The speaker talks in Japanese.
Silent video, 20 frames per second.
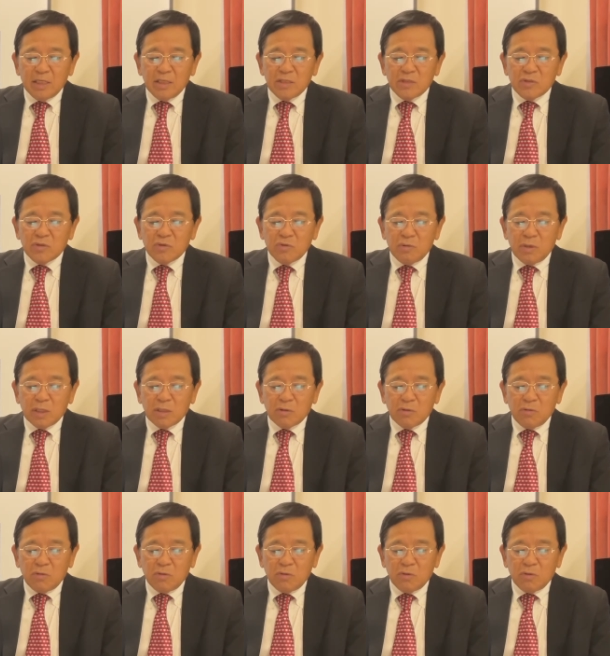小学
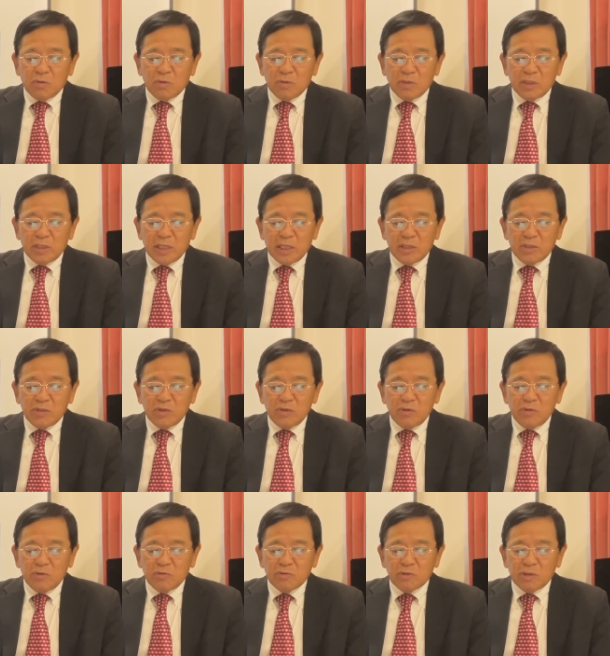校理科授
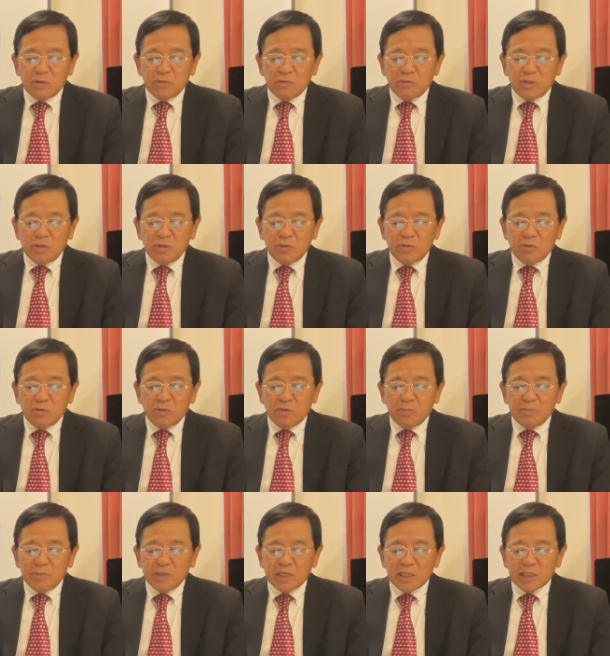業における児童の
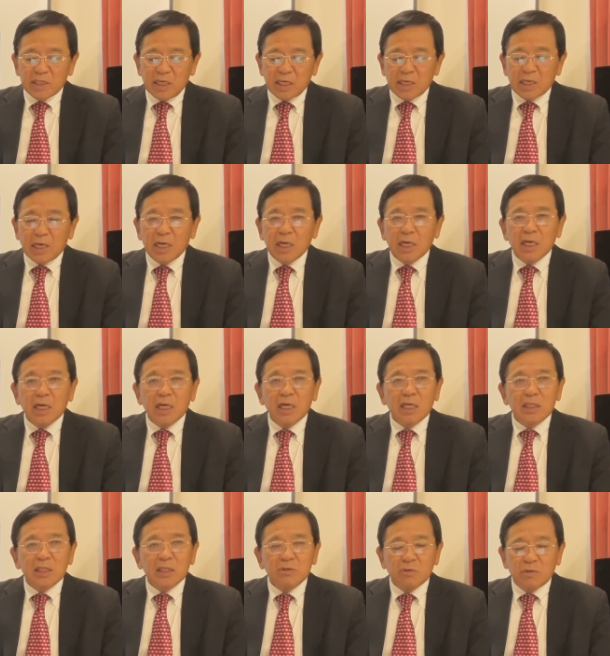見方考え
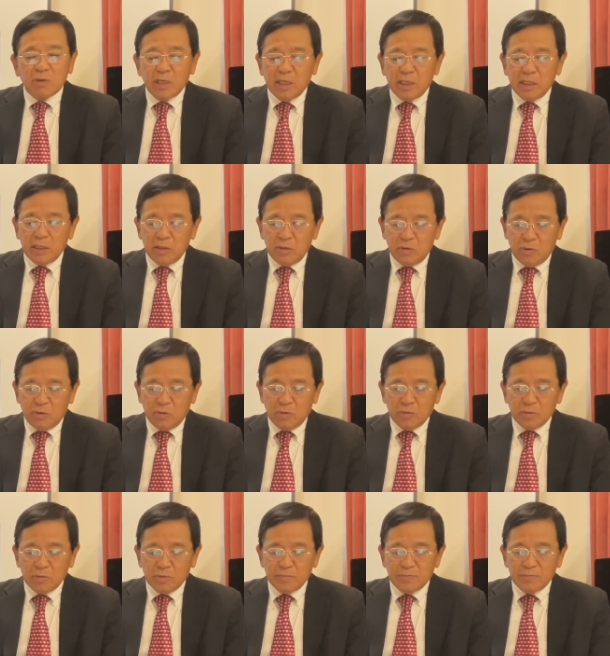方の変容
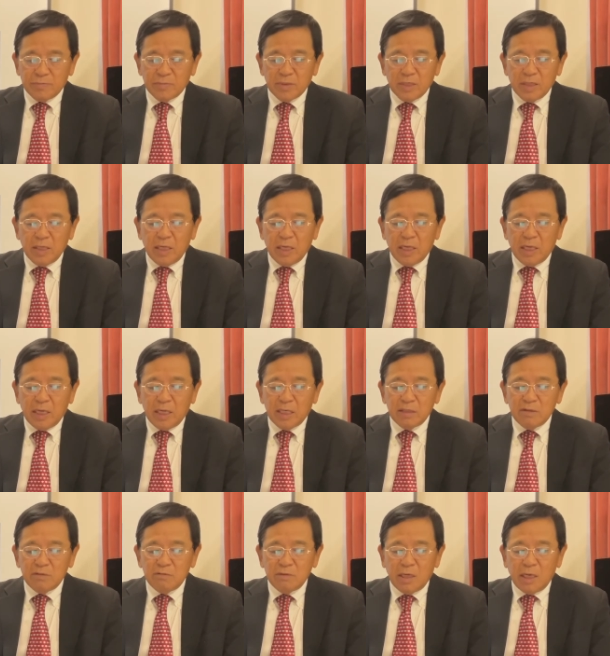あ
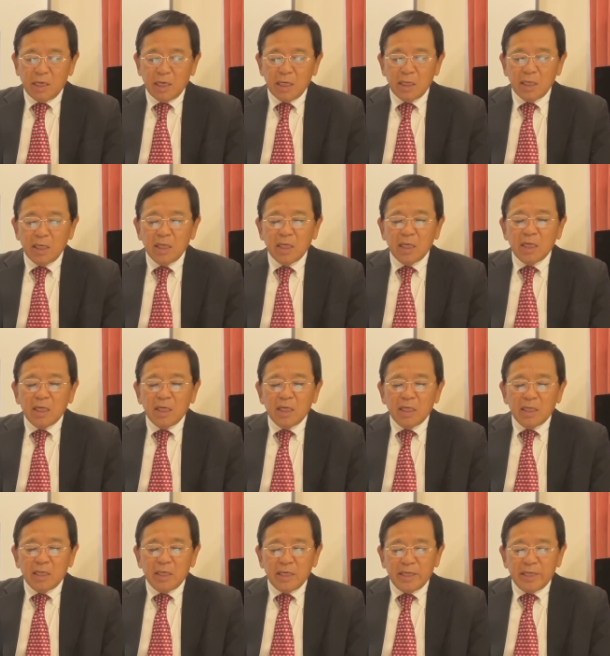るいは
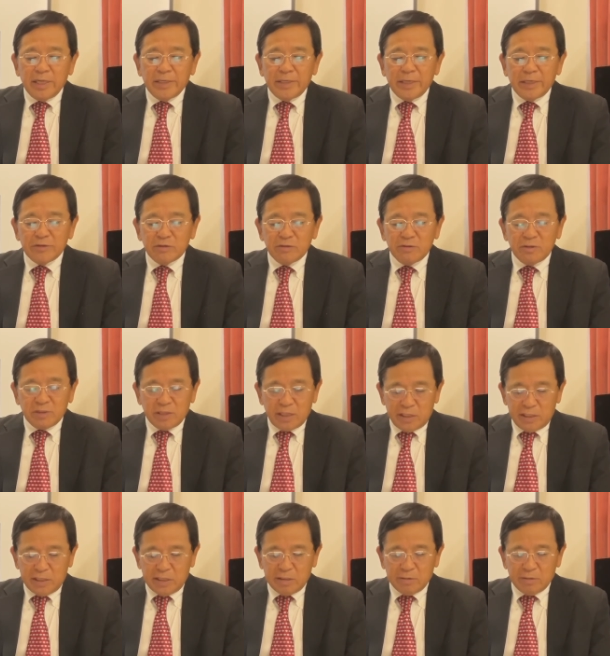
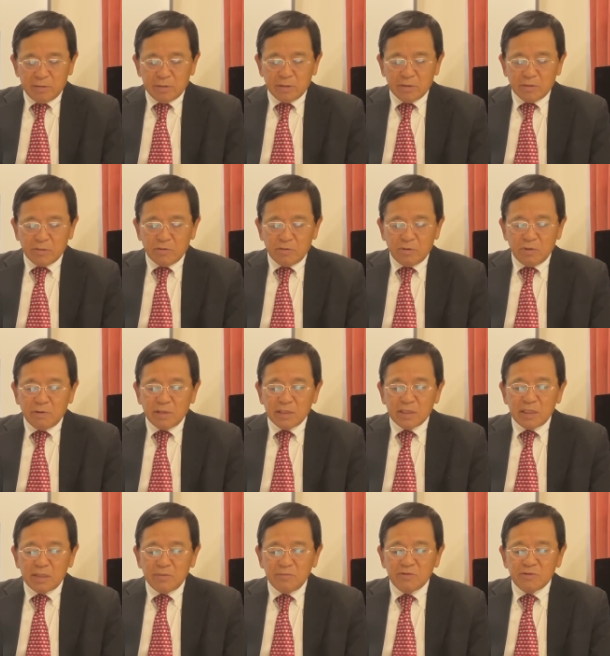レッスンスタディこれは
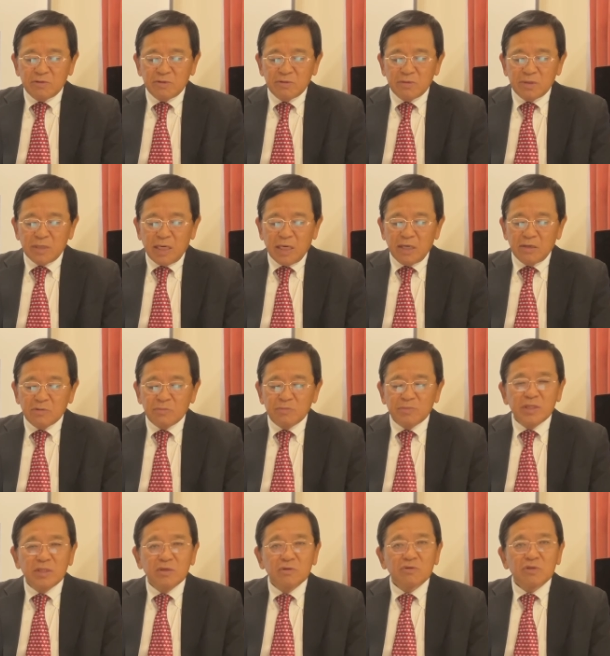TIMSR
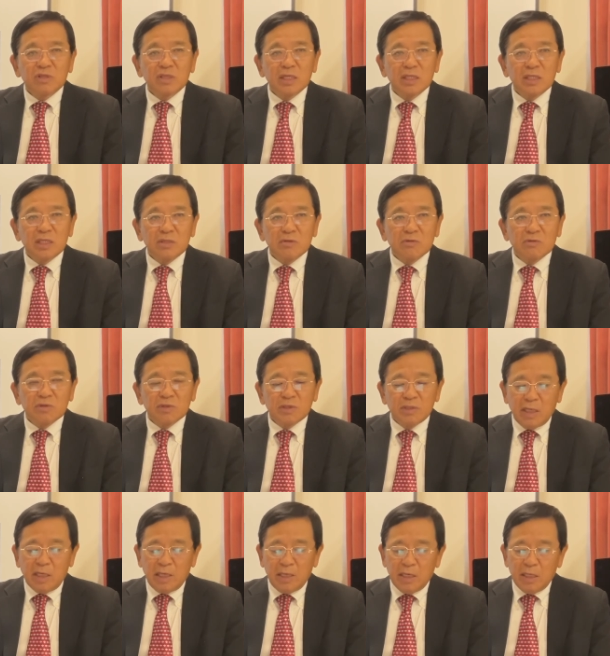ビデオスタディとし
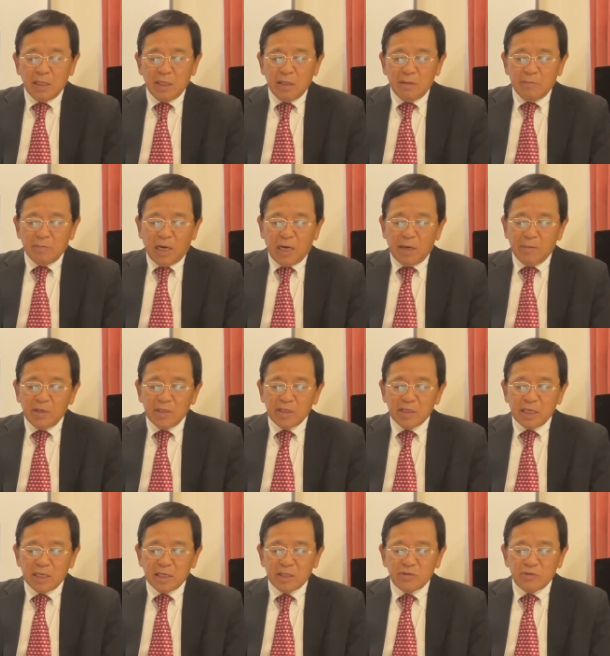て
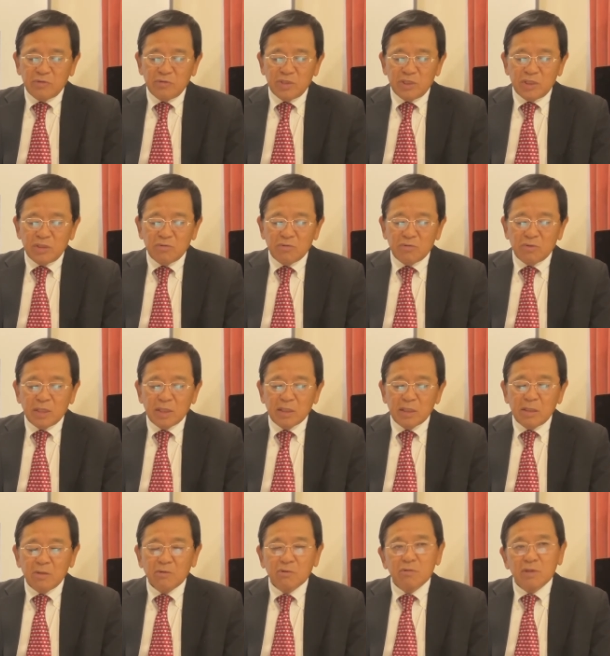アメリカが中心となっ
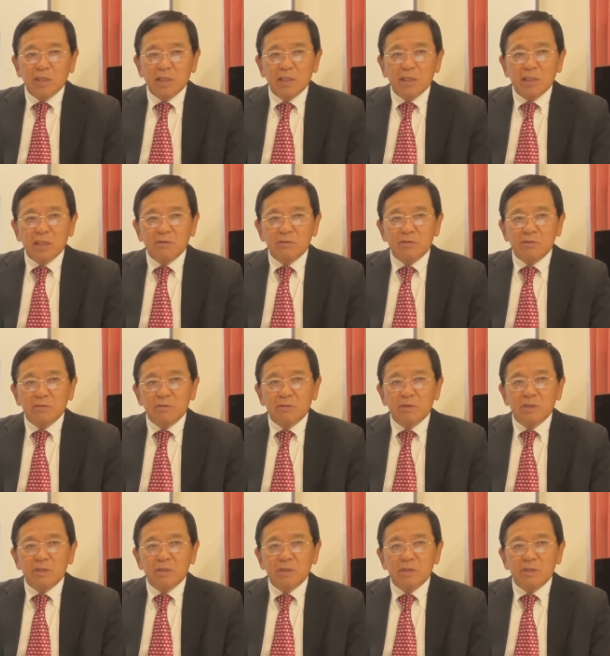て行っている